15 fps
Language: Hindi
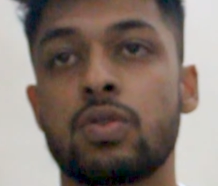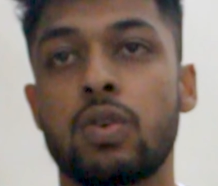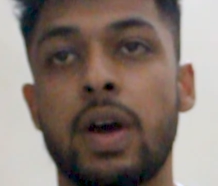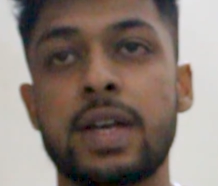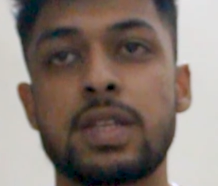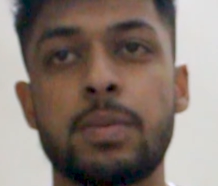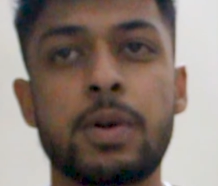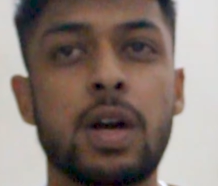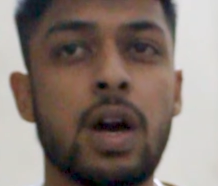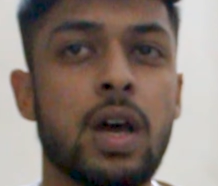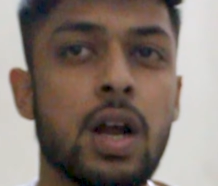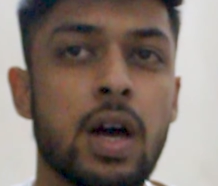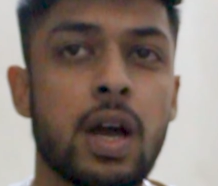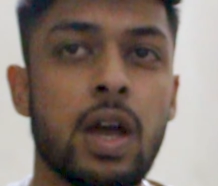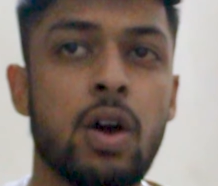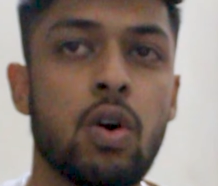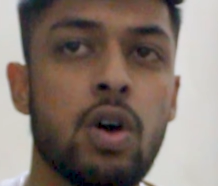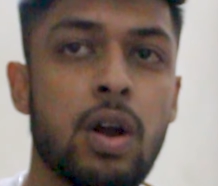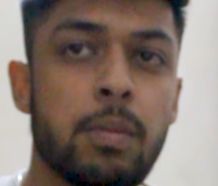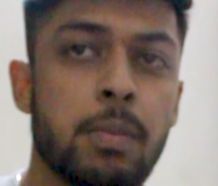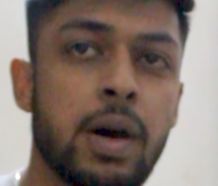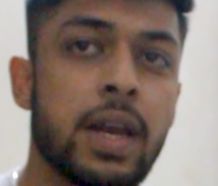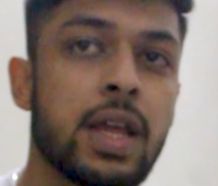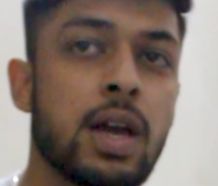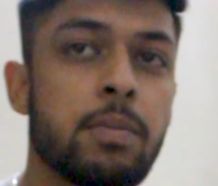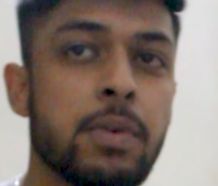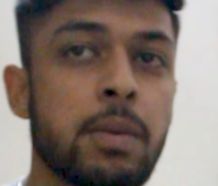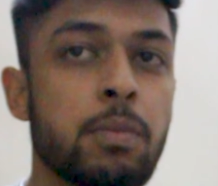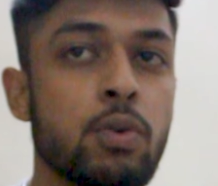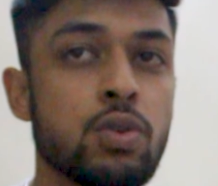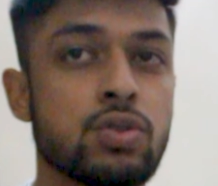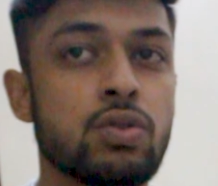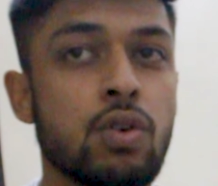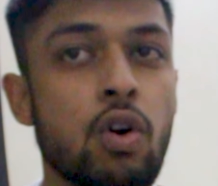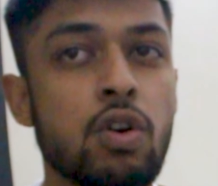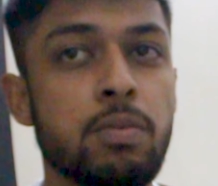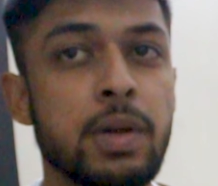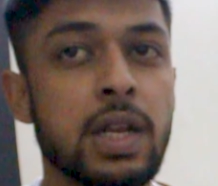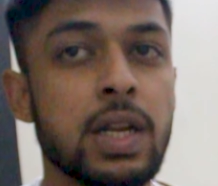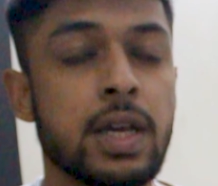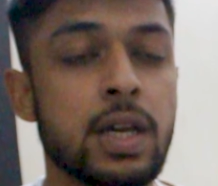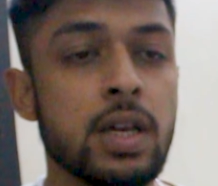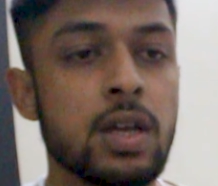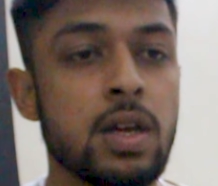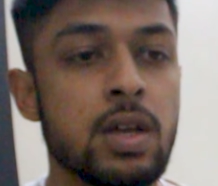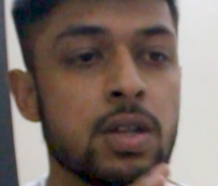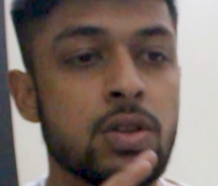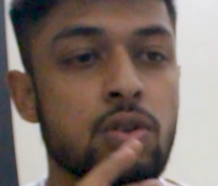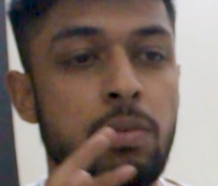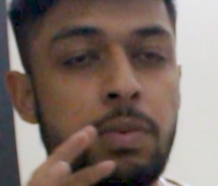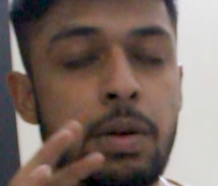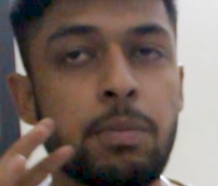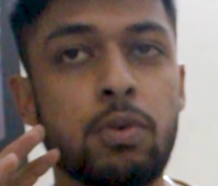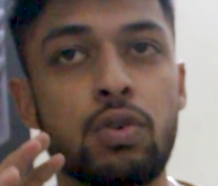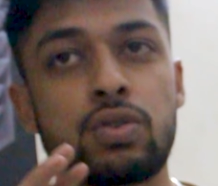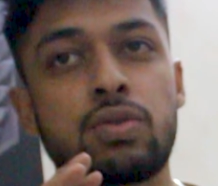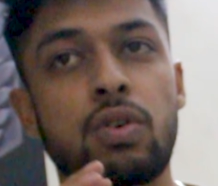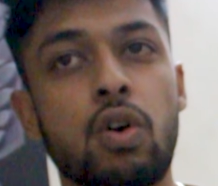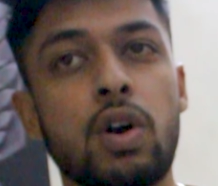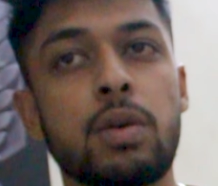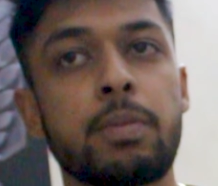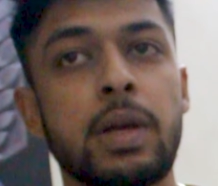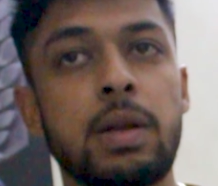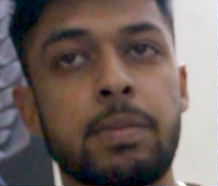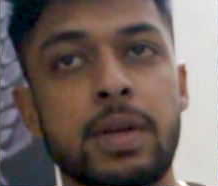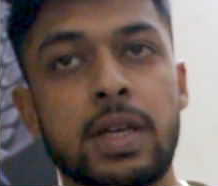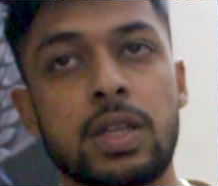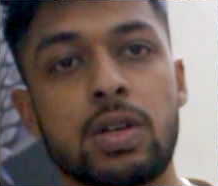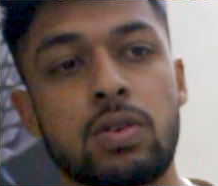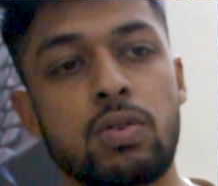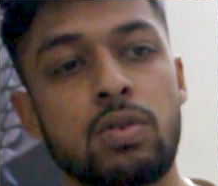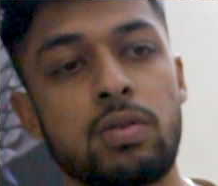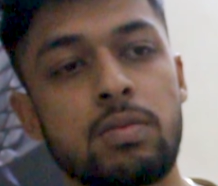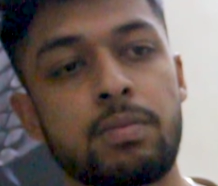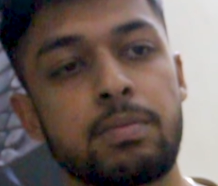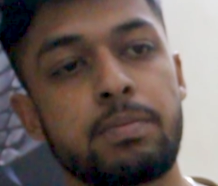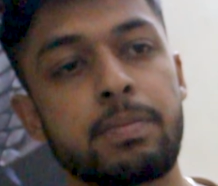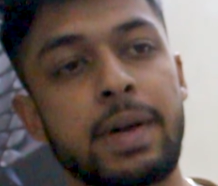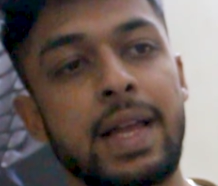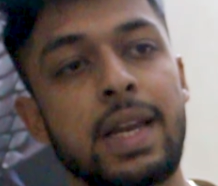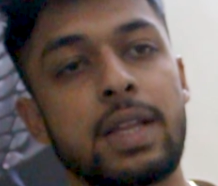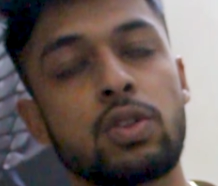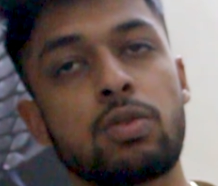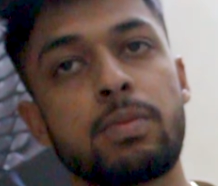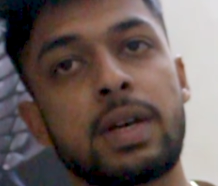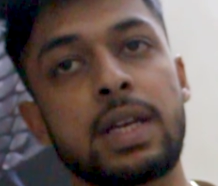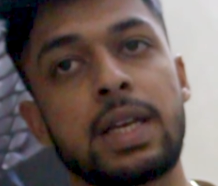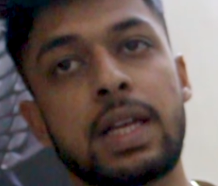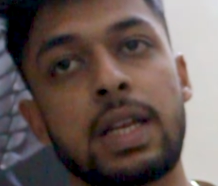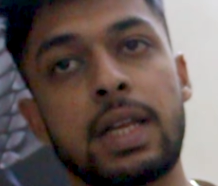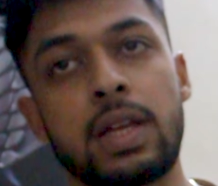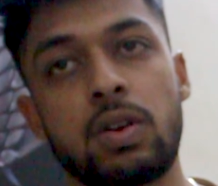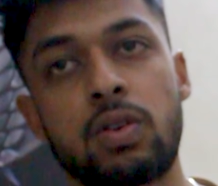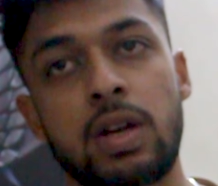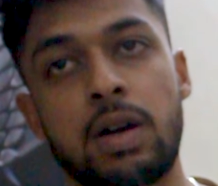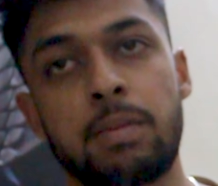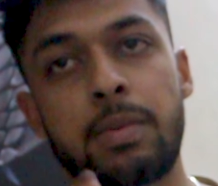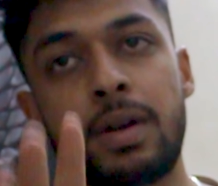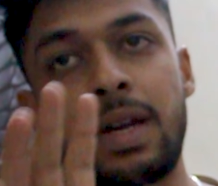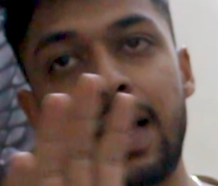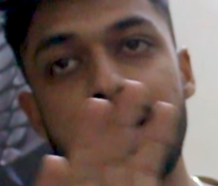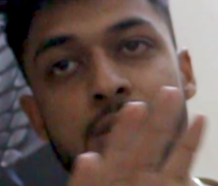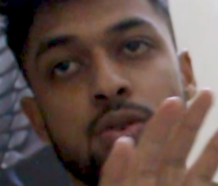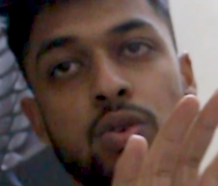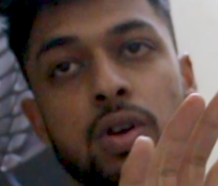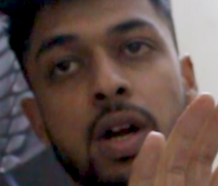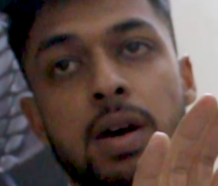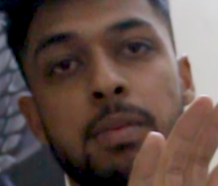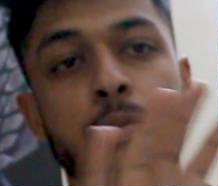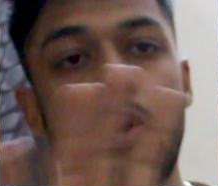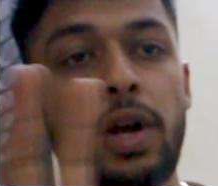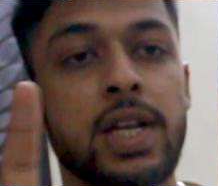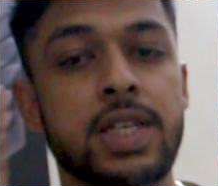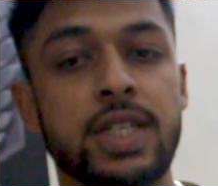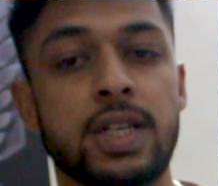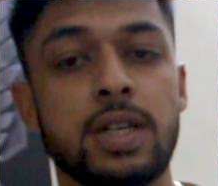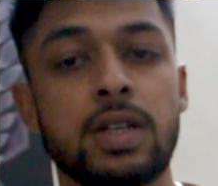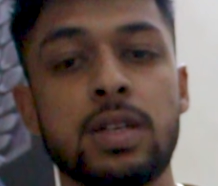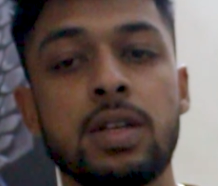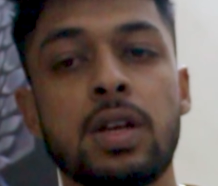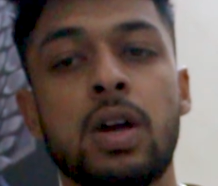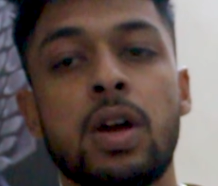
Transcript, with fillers: तो गाइज अभी घर आ गया और अब आ रही है अपने पोस्ट वर्कआउट मील की तो अपने पोस्ट वर्कआउट मील में ये देखो पहले तो मैं ये ले रहा हूँ यहाँ पे 250 ग्राम बॉइल्ड चिकन